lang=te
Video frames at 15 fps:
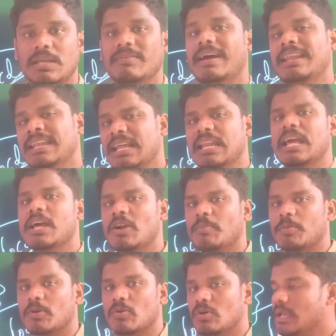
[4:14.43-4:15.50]
ఇవన్నీ
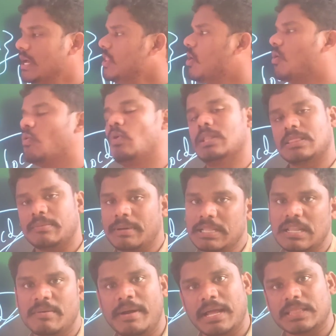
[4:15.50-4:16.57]
లేనప్పుడు ఏదో
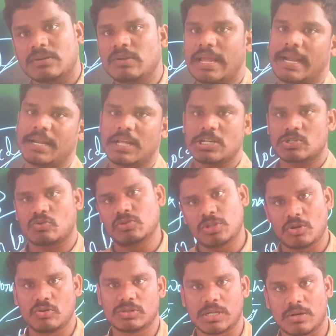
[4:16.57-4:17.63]
కొంతమందిని మాత్రం వెంట
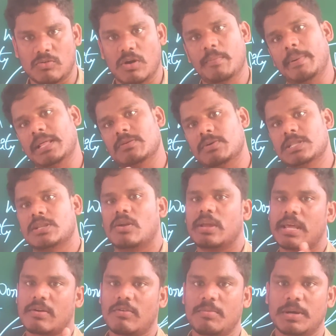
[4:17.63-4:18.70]
వేసుకొని తిరుగుతారు ఒక పది మందినో
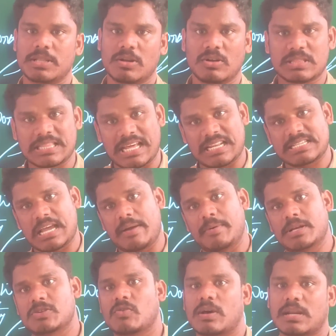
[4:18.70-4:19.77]
ఇరవై మందినో తన
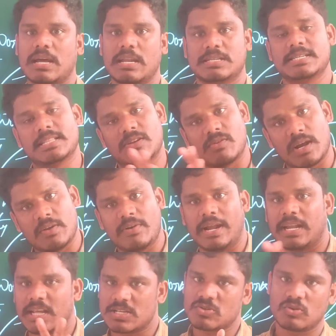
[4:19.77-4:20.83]
సామాజిక వర్గానికి చెందిన వాళ్ళని
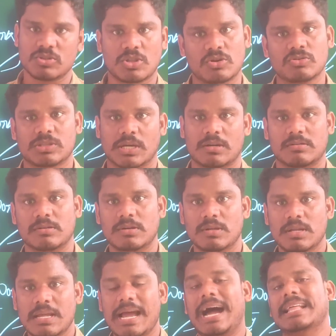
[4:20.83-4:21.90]
వెంట వేసుకొని తిరుగుతారు
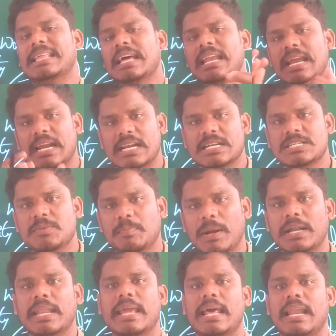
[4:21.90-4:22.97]
అదే
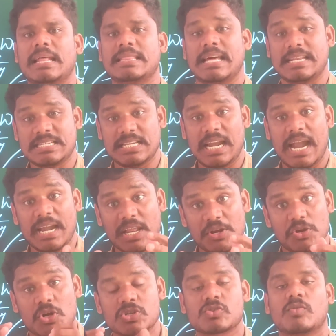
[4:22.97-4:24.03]
లీడర్షిప్ అంటే ఎలా దర్శి లాంటి
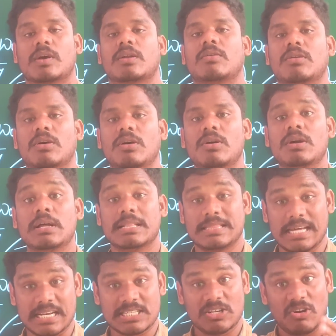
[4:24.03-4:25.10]
నియోజకవర్గంలో
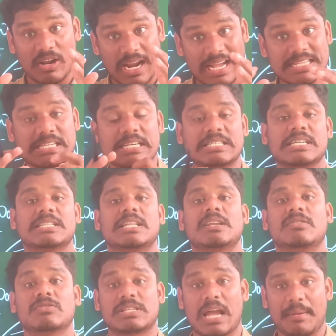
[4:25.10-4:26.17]
దర్శిలో రాజకీయ
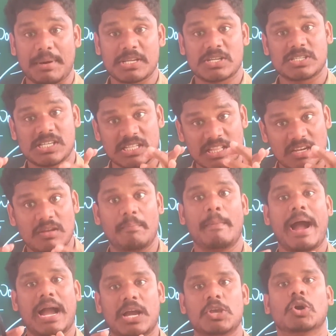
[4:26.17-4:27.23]
చైతన్యం సామాజిక చైతన్యం
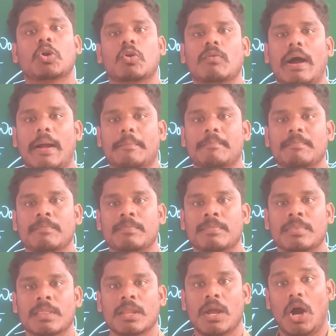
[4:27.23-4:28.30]
బాగా ఎక్కువ
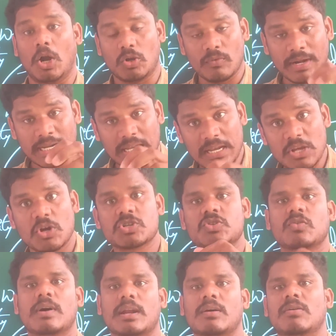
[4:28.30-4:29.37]
అటువంటి
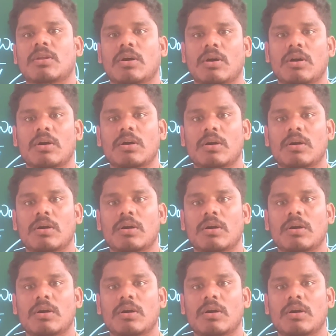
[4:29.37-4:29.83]
నియోజకవర్గంలో